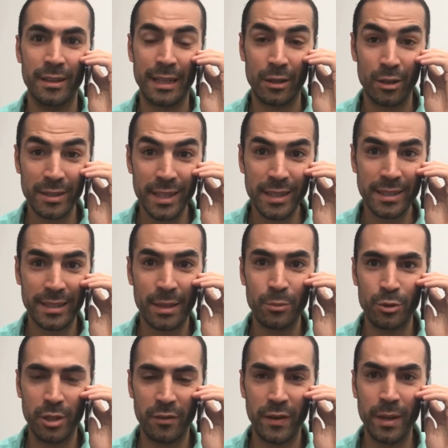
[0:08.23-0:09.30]
T'adores ça Ça t'a
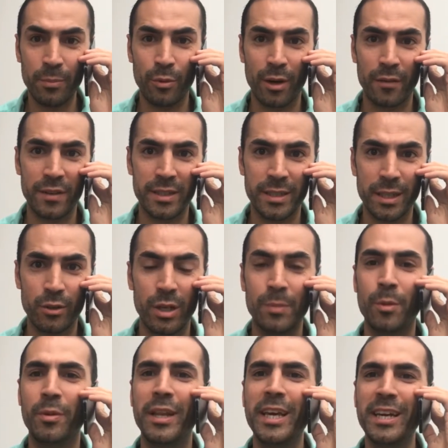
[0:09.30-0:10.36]
motivé pour investir dans
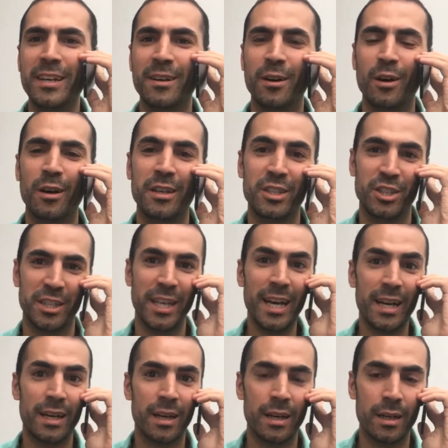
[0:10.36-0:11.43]
l'immobilier
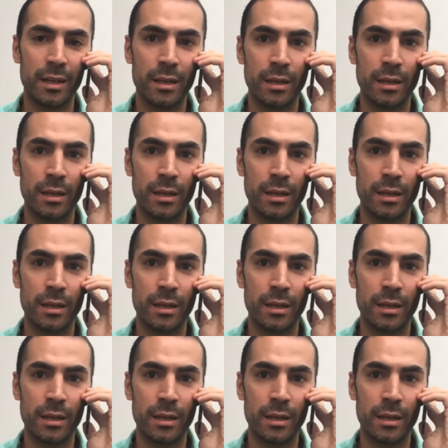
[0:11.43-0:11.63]
Génial.